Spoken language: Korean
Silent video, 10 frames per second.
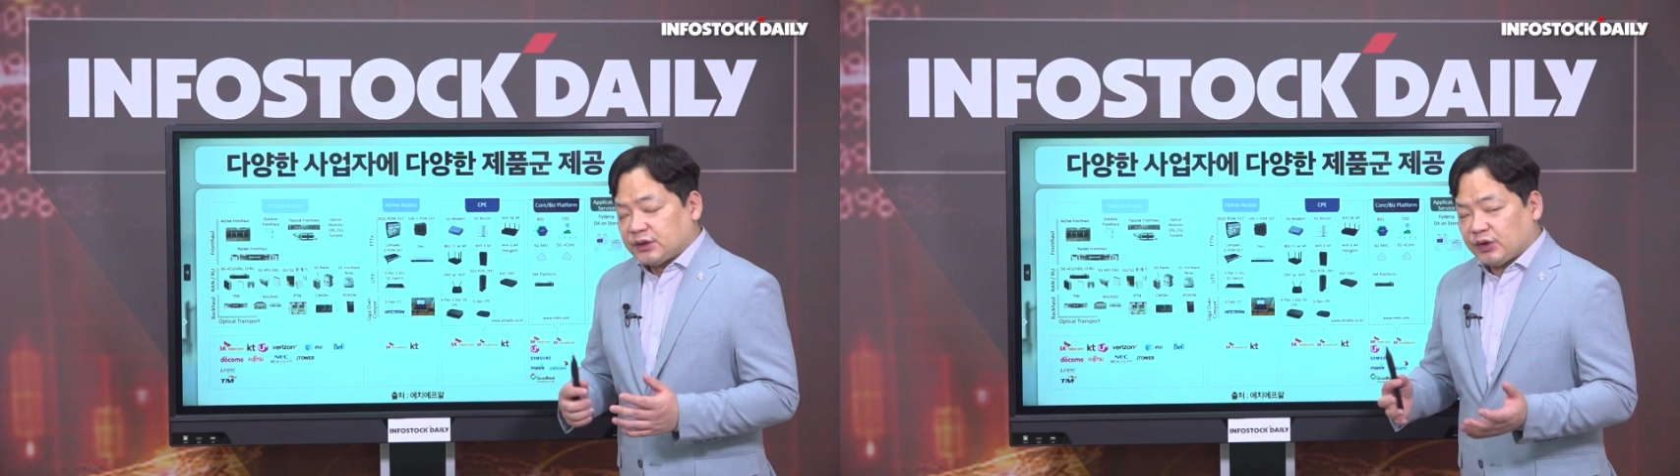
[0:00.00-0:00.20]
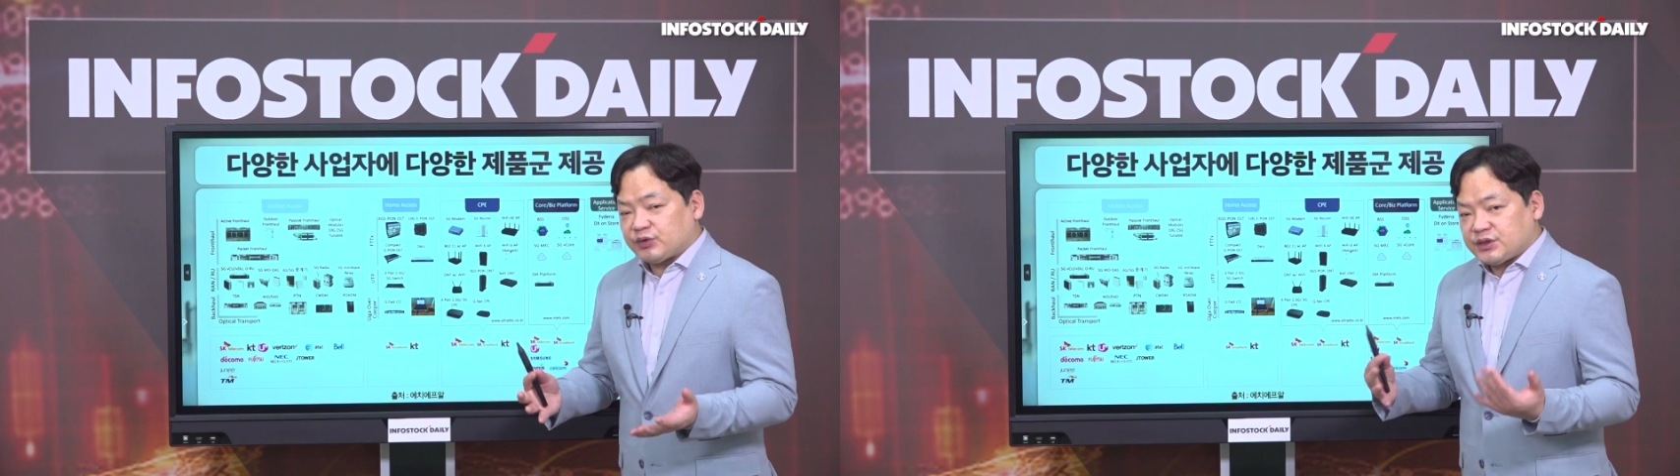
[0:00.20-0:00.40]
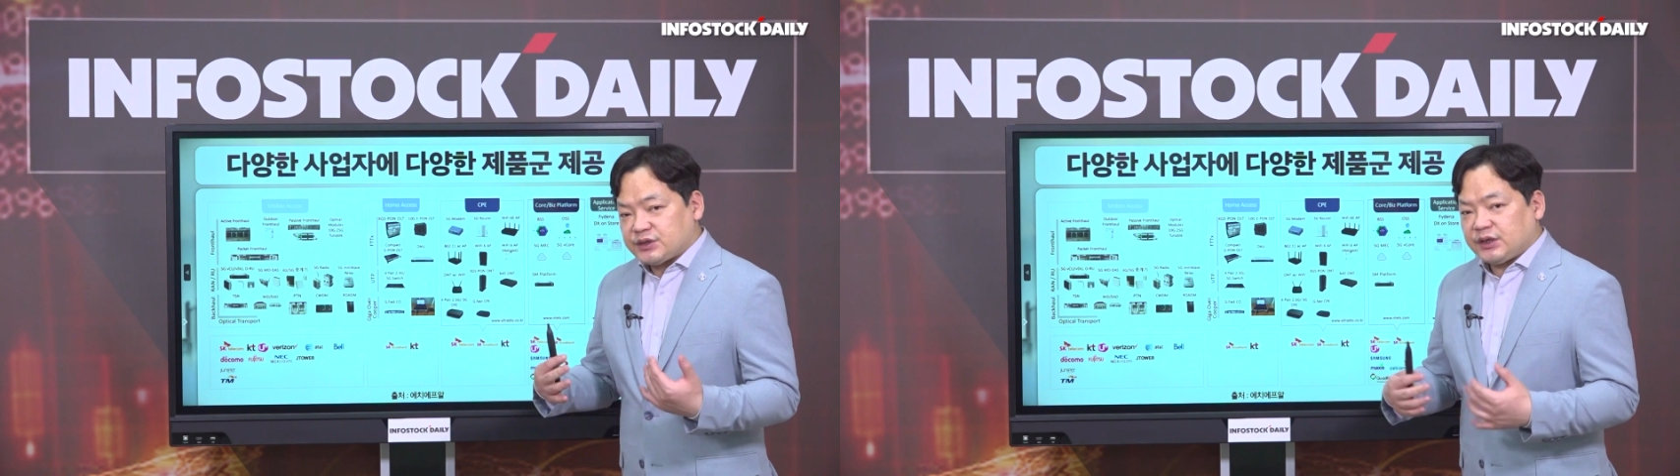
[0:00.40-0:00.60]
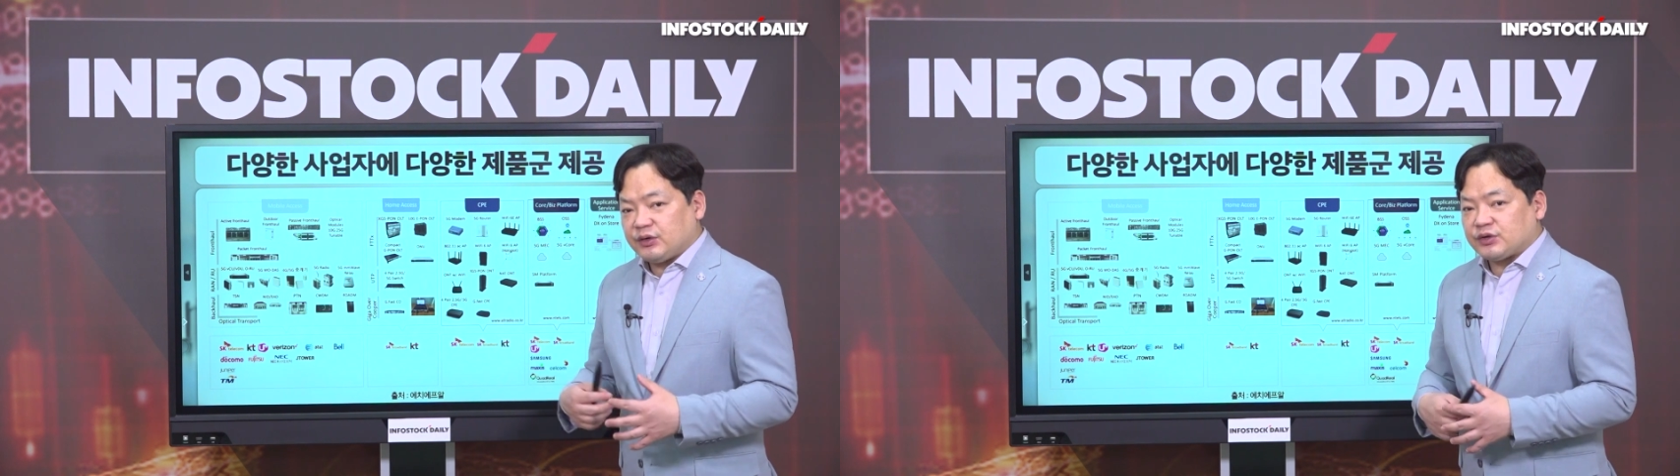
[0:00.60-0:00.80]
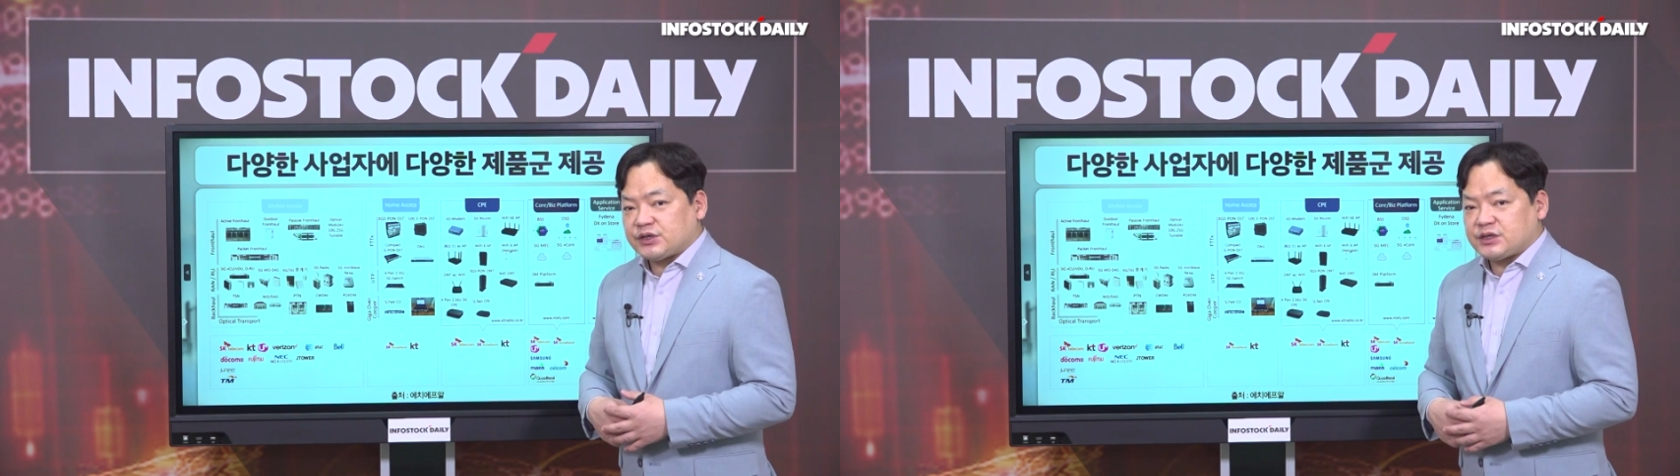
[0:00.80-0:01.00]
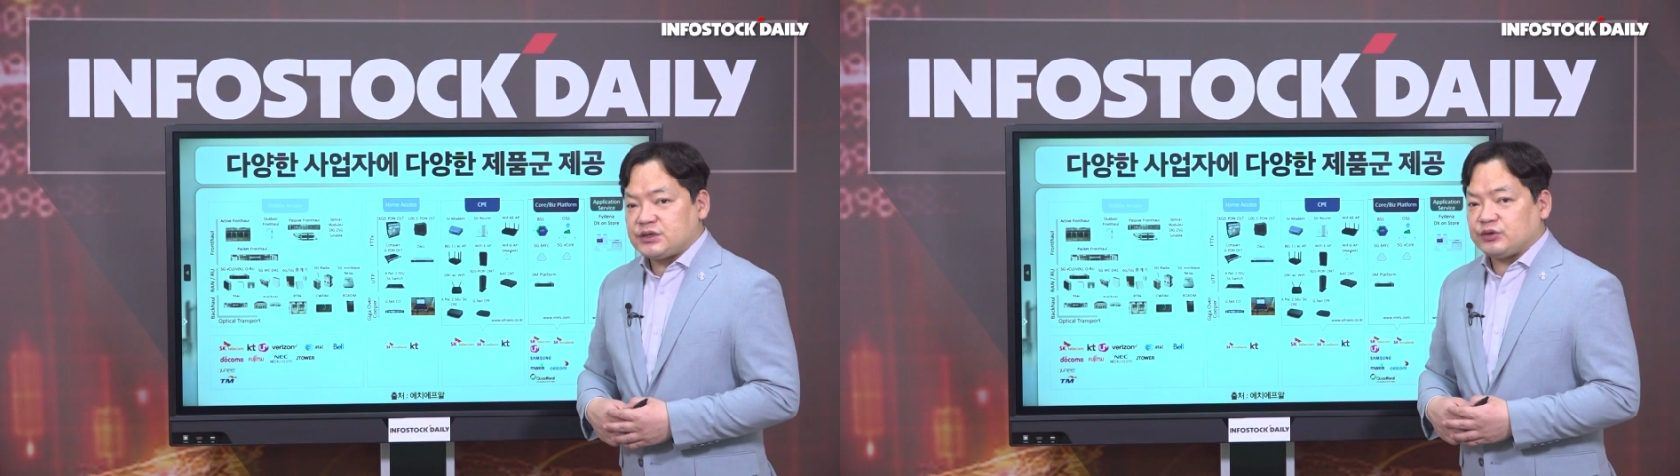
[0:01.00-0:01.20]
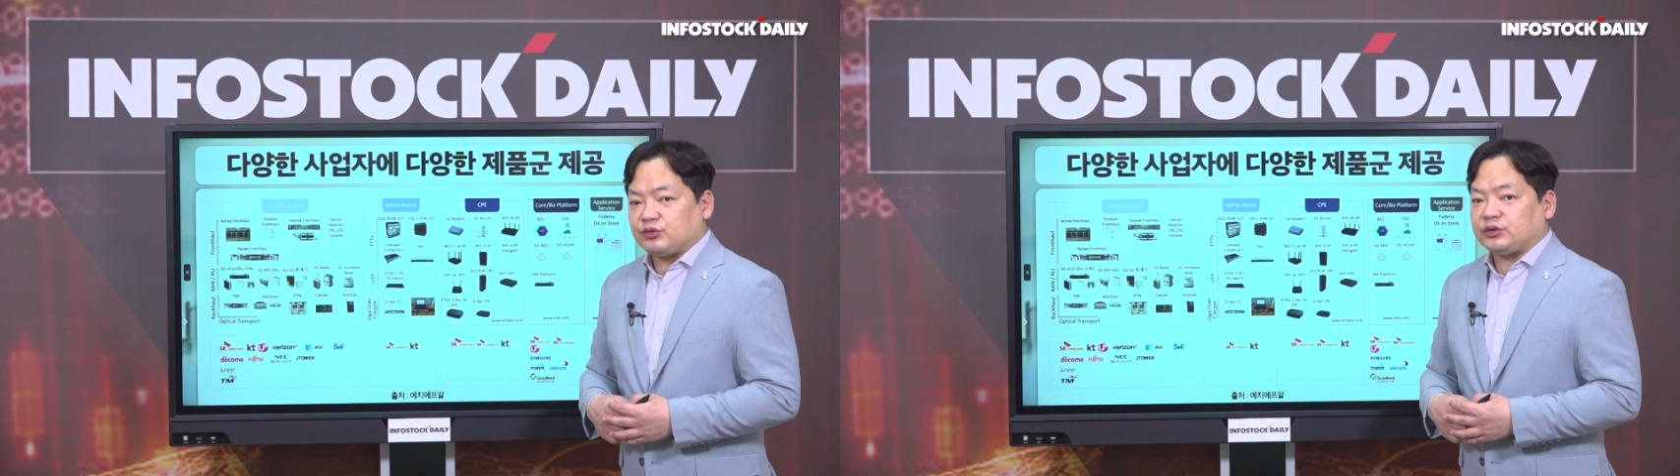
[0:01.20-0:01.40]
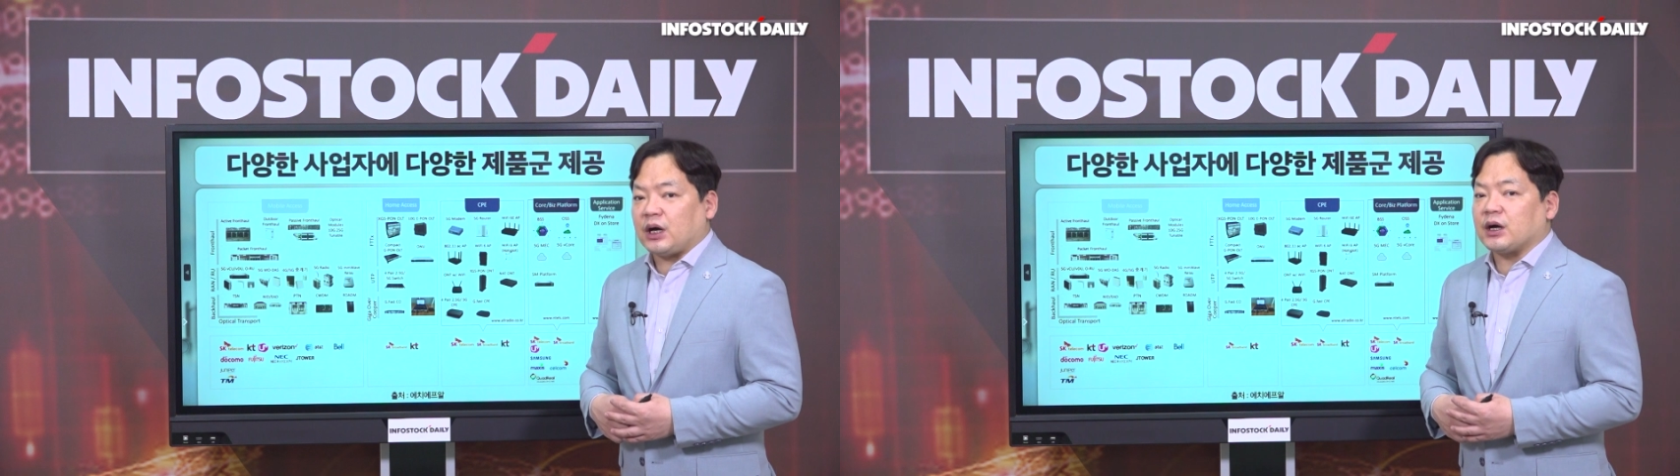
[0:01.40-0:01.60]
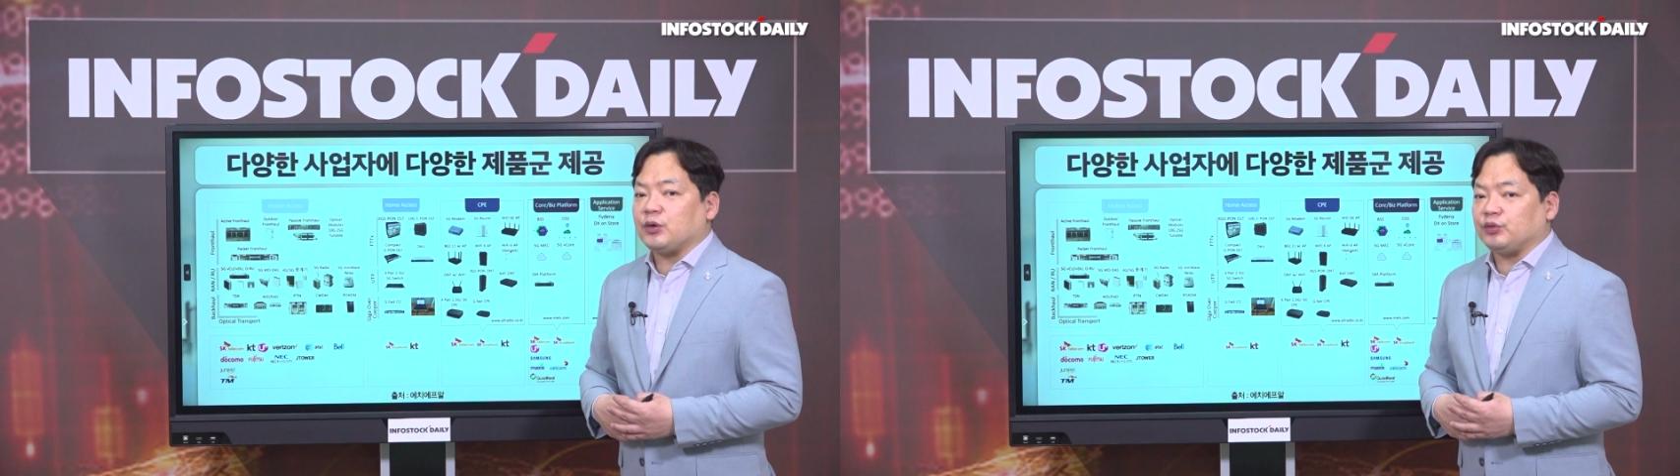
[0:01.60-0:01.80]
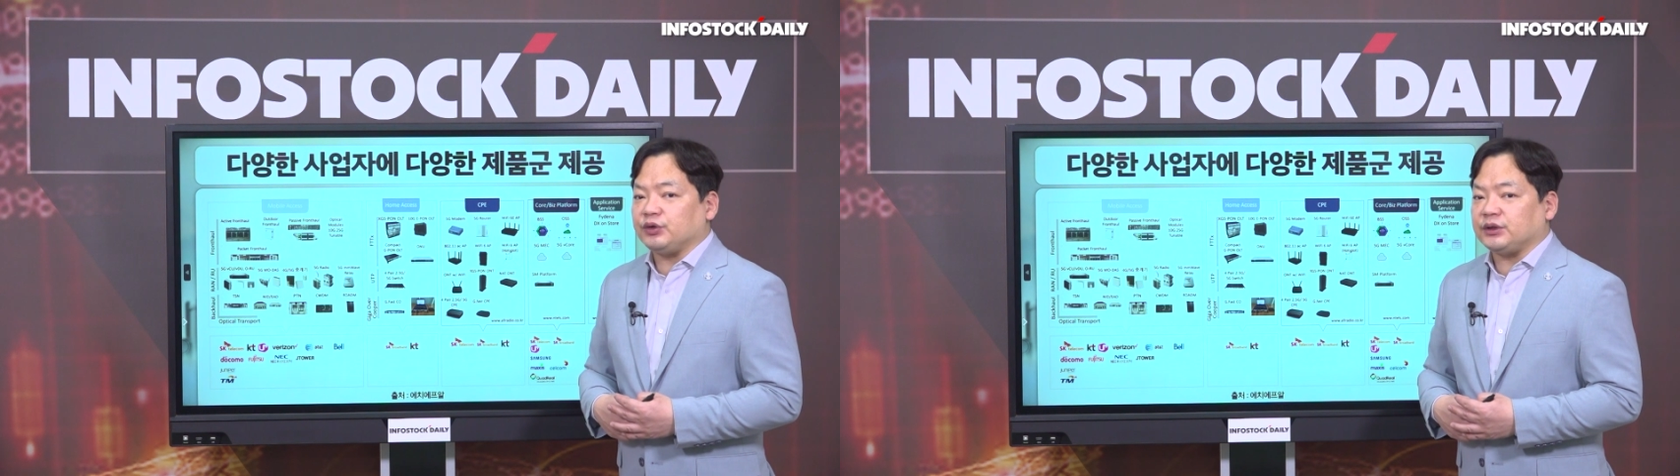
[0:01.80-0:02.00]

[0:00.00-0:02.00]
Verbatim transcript: 그리고 실제 이것이 실적으로 다가오고